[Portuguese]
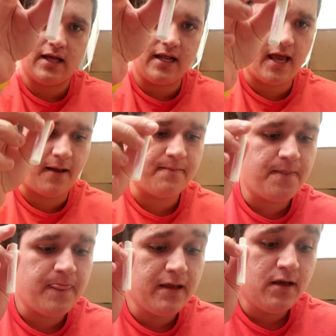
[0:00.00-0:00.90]
que ele é.
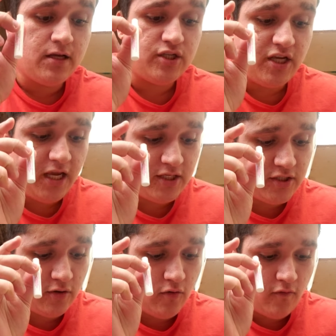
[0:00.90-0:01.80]

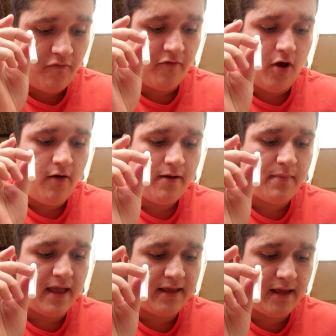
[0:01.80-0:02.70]
Gente, Flower
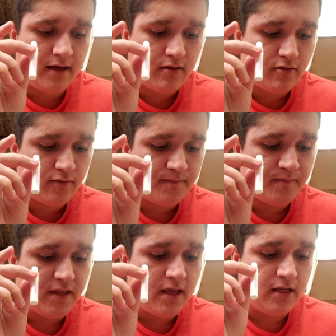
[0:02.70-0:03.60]
by Kenzo,
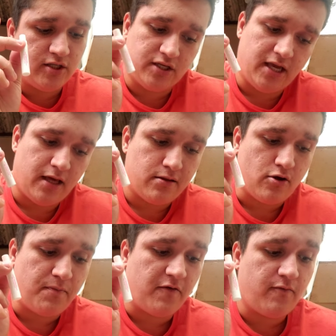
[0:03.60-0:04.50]
de Kenzo,
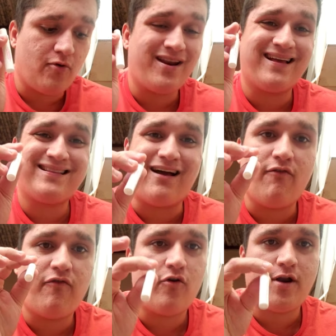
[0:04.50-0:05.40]
é um perfume oriental
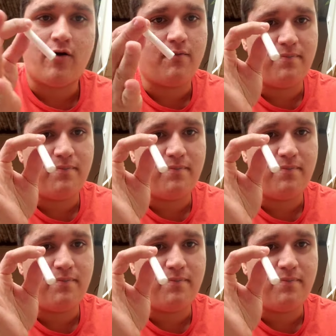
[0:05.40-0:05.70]
floral.